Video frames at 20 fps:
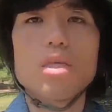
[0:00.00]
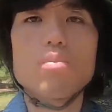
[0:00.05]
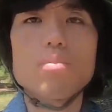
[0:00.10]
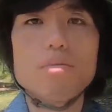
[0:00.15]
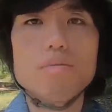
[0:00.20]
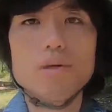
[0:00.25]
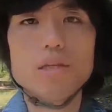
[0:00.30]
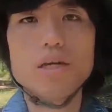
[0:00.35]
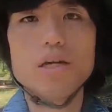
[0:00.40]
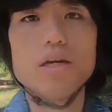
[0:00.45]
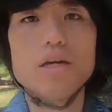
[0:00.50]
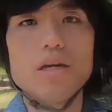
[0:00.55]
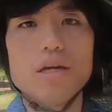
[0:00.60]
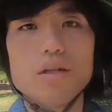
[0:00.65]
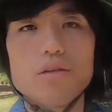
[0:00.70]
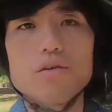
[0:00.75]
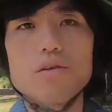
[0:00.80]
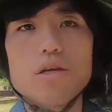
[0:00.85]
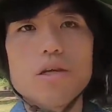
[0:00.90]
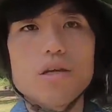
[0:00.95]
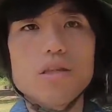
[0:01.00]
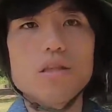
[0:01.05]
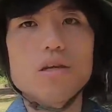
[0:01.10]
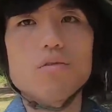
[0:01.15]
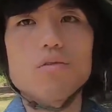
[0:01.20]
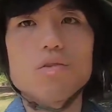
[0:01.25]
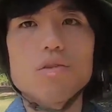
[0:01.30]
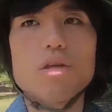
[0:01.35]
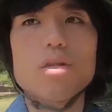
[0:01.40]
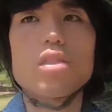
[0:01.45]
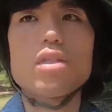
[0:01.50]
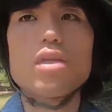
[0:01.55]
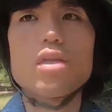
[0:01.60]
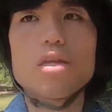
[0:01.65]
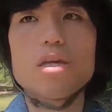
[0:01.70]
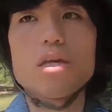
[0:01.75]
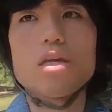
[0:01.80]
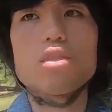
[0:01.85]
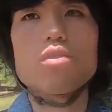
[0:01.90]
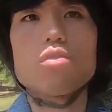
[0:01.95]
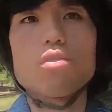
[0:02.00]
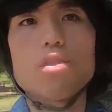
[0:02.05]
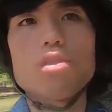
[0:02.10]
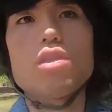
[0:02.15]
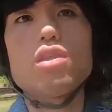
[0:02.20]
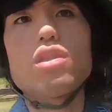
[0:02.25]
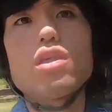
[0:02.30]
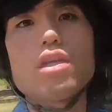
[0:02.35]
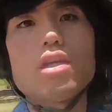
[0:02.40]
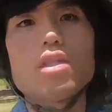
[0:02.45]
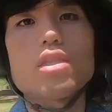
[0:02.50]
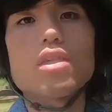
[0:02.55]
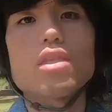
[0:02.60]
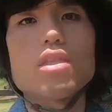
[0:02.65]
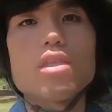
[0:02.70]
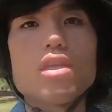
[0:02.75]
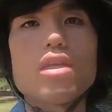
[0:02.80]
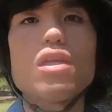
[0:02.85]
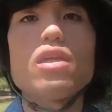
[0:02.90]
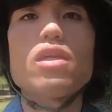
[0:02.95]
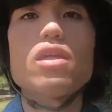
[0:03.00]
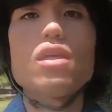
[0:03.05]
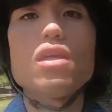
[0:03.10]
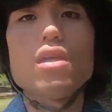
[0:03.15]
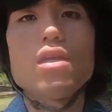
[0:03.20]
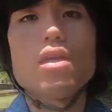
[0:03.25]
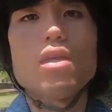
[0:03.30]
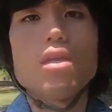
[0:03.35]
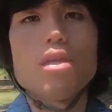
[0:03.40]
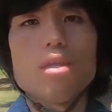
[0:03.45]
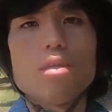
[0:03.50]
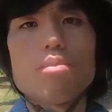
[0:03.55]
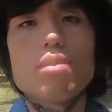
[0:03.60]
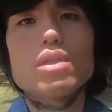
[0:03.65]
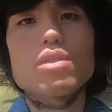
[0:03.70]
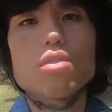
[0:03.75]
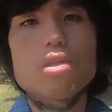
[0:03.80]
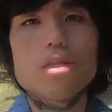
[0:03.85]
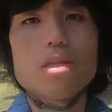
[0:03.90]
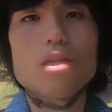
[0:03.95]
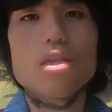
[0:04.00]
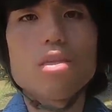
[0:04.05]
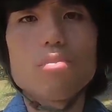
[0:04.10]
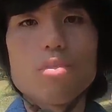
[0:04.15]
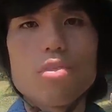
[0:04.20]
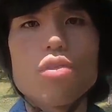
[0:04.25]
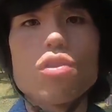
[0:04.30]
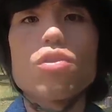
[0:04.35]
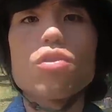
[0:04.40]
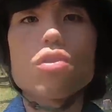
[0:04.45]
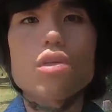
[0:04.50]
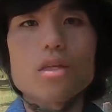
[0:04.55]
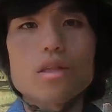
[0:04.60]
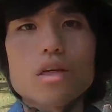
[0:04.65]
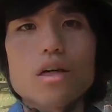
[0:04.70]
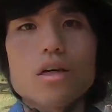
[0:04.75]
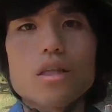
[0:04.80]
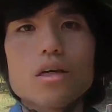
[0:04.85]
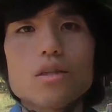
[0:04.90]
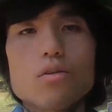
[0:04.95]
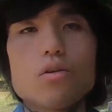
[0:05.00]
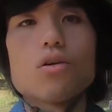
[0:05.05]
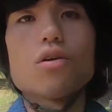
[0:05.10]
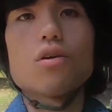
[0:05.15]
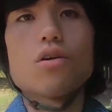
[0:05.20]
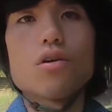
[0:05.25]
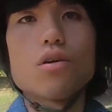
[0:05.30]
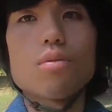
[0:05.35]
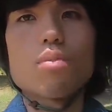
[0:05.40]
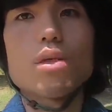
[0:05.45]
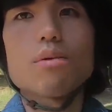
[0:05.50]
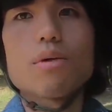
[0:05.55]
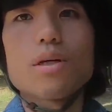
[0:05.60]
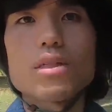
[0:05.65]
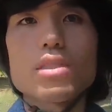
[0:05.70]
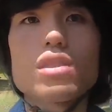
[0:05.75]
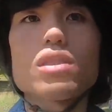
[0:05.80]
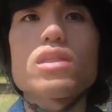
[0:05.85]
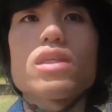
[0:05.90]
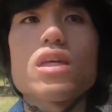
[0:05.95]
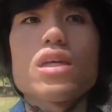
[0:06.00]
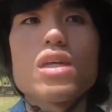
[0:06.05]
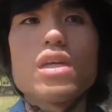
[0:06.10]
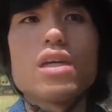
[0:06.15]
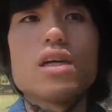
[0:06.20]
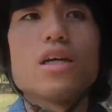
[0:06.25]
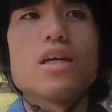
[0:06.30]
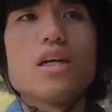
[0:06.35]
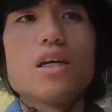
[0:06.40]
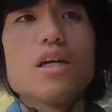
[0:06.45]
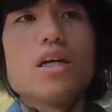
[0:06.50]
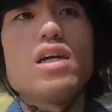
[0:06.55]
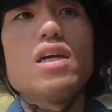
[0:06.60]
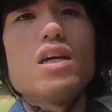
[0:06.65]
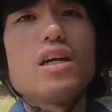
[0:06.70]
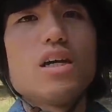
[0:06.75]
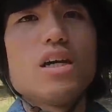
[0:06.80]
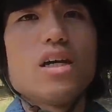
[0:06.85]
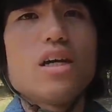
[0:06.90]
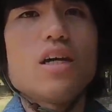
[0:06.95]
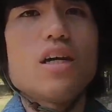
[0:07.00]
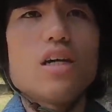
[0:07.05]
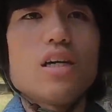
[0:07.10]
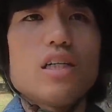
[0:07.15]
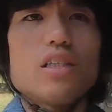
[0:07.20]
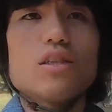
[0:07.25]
今まで、えー、と出会ったことないね、えー、鳥に出会えたんで、まあ、それだけでも良かったかなと思います。